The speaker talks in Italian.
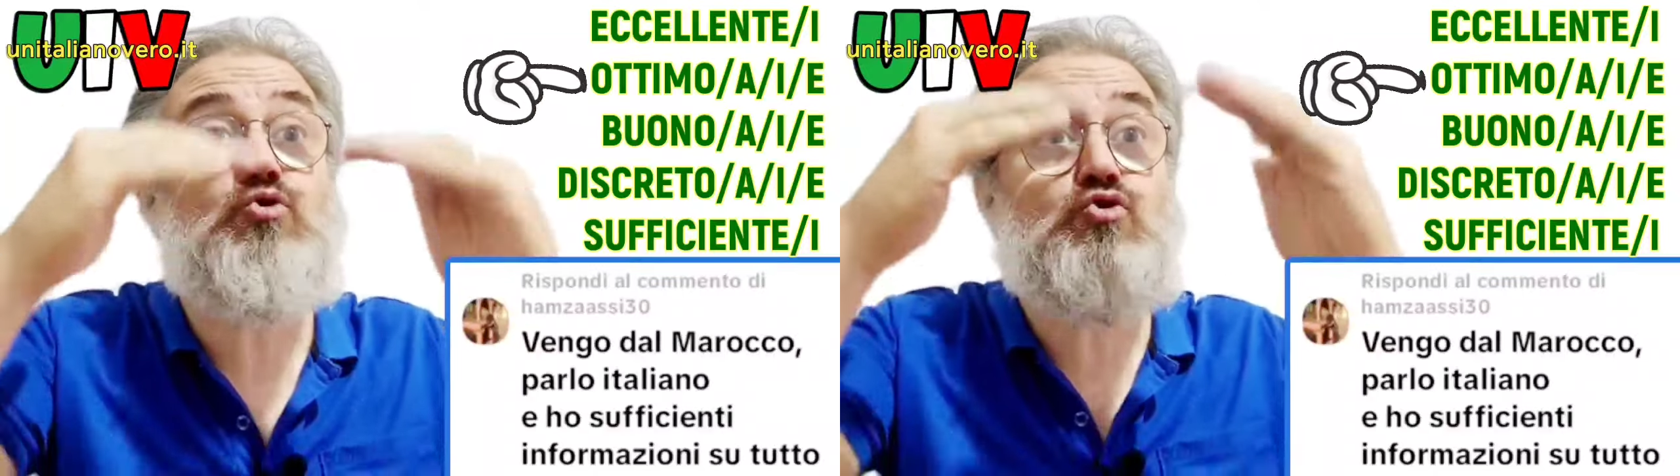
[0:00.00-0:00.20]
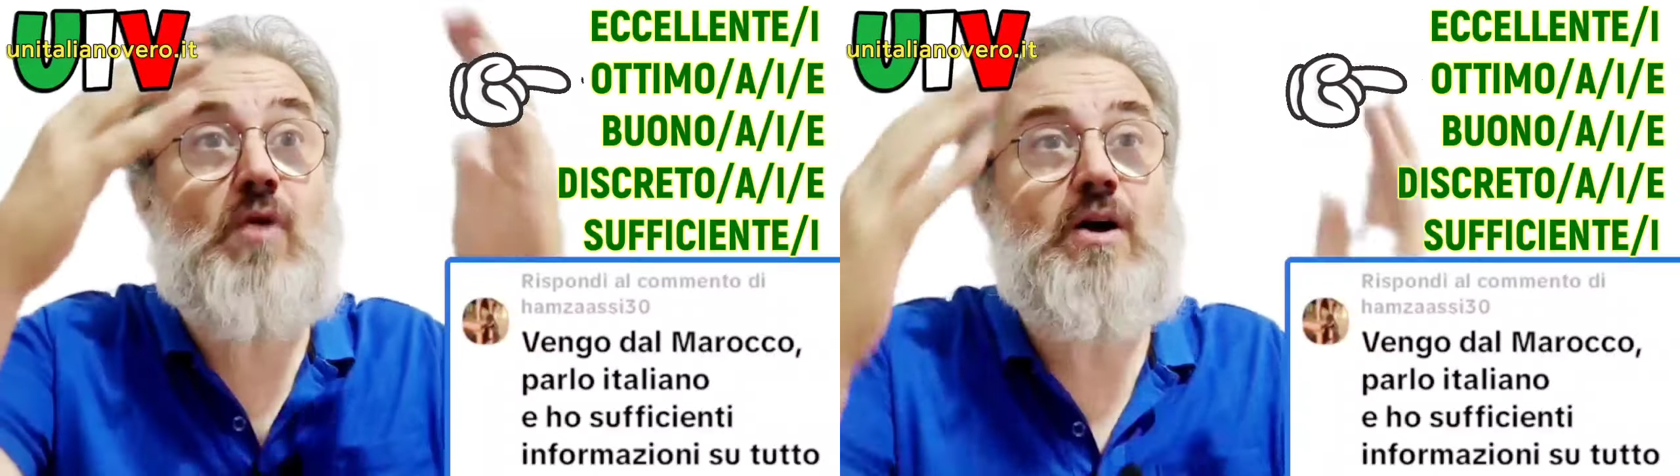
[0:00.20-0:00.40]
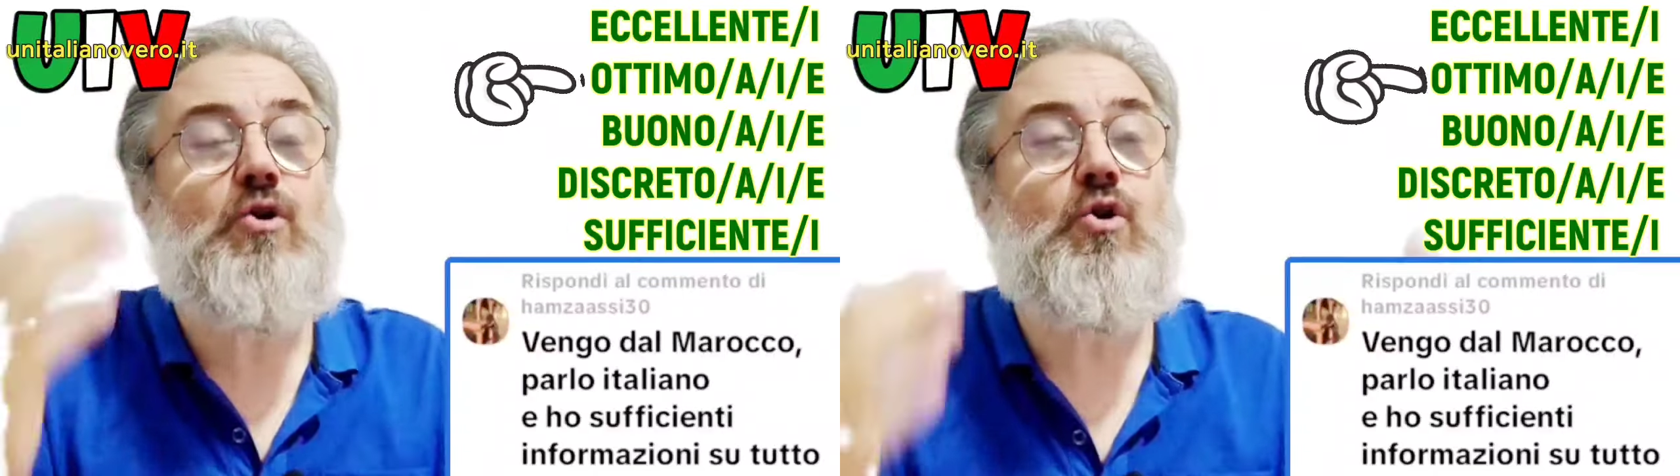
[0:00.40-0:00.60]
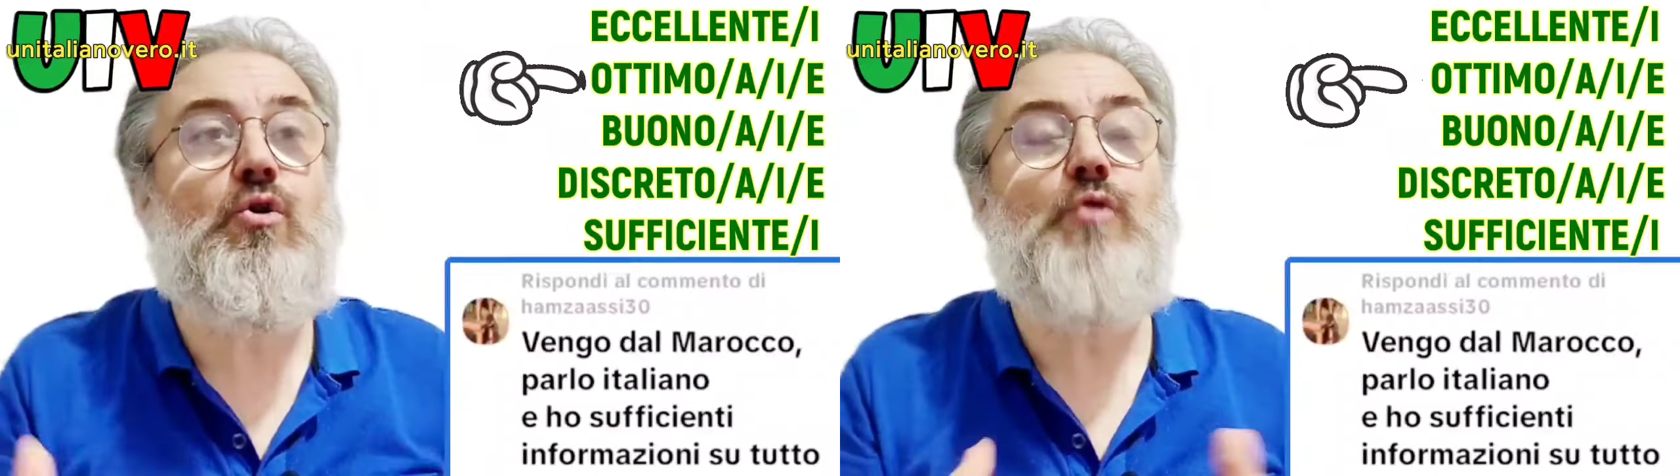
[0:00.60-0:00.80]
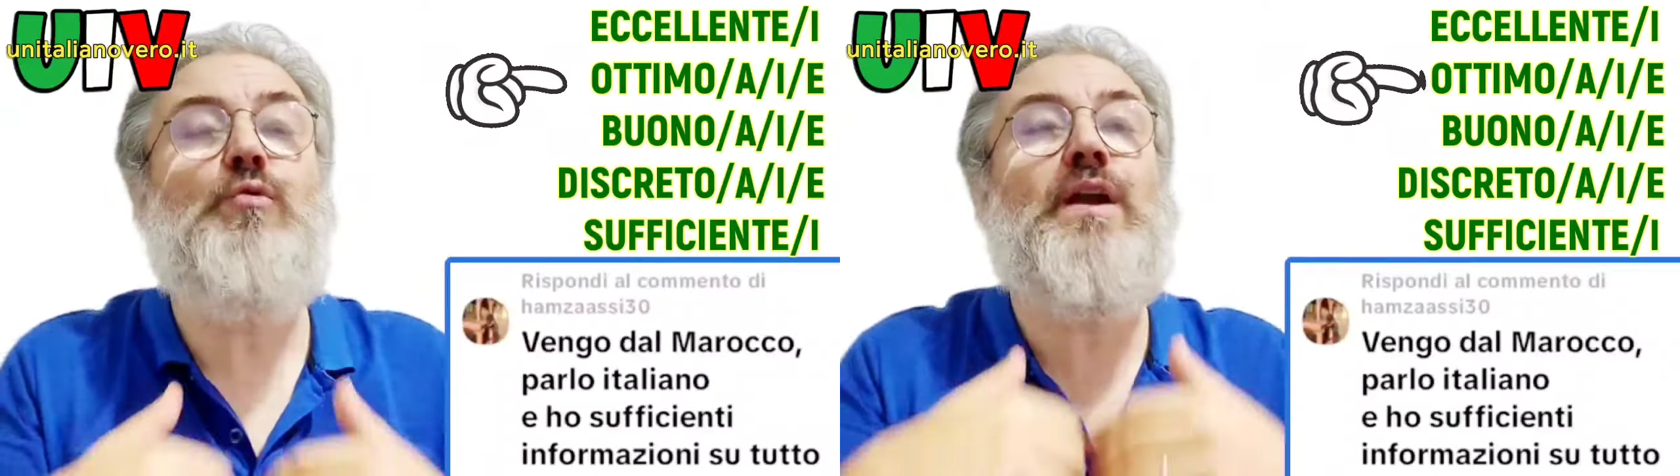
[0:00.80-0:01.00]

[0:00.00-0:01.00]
più su ancora